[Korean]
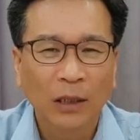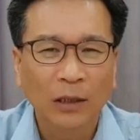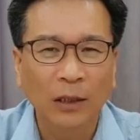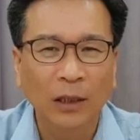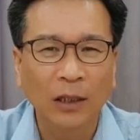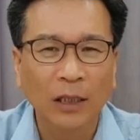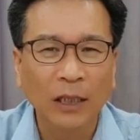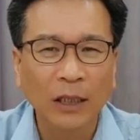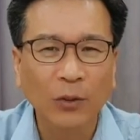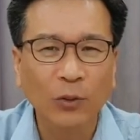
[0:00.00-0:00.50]

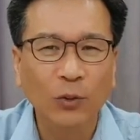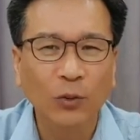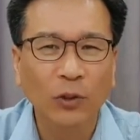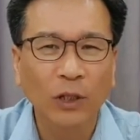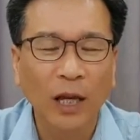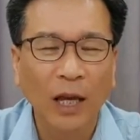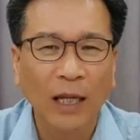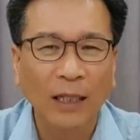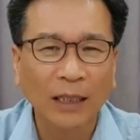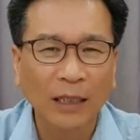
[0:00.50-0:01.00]
그
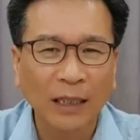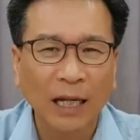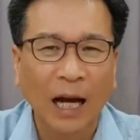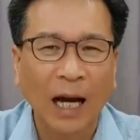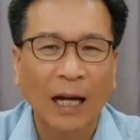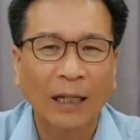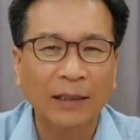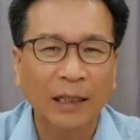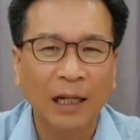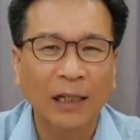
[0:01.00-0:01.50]
이후에 이
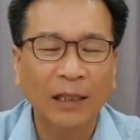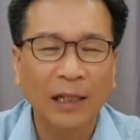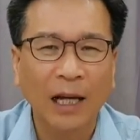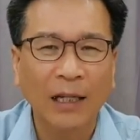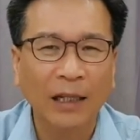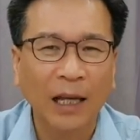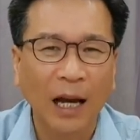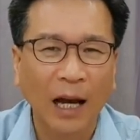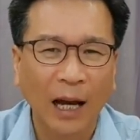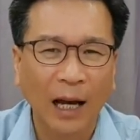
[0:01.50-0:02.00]

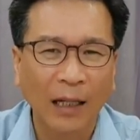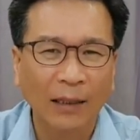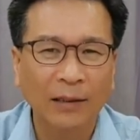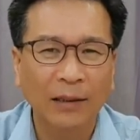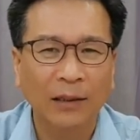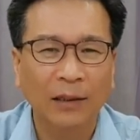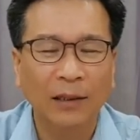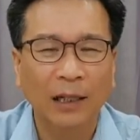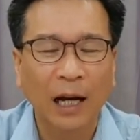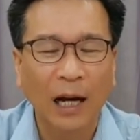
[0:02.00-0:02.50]
아달랴의
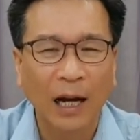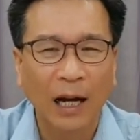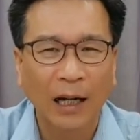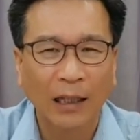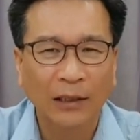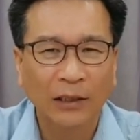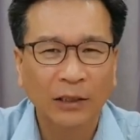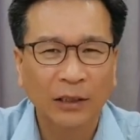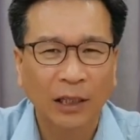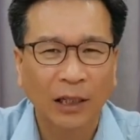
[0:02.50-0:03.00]
아들
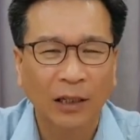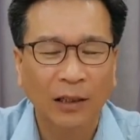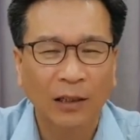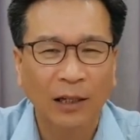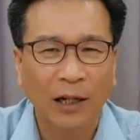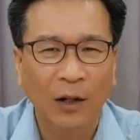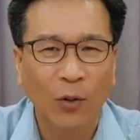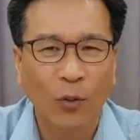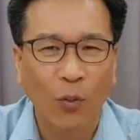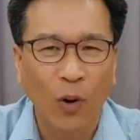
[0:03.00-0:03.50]

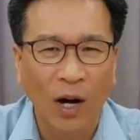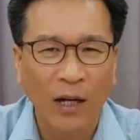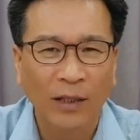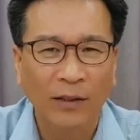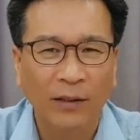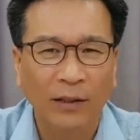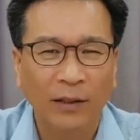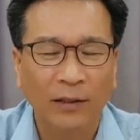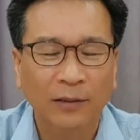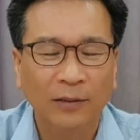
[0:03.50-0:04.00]
아하시아가
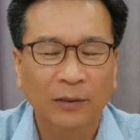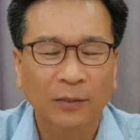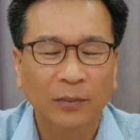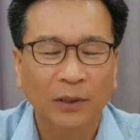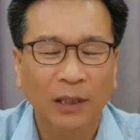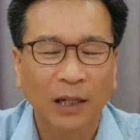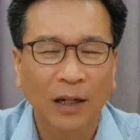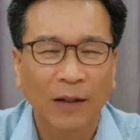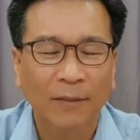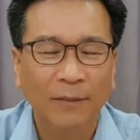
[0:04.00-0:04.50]
왕이
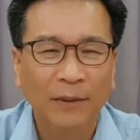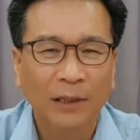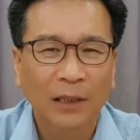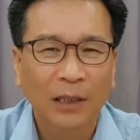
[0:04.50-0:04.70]
되었습니다.